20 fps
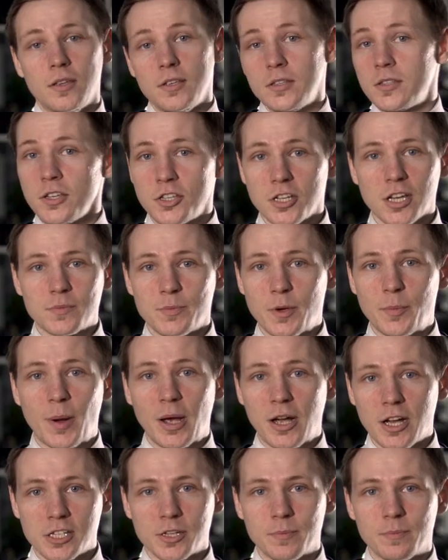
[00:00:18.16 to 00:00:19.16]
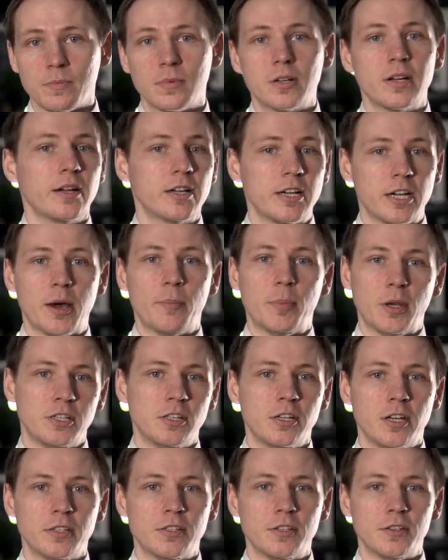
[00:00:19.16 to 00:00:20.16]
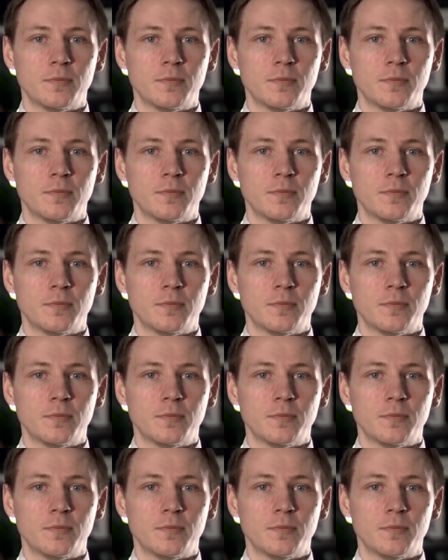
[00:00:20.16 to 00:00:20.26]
И сейчас мы покажем, как их определить.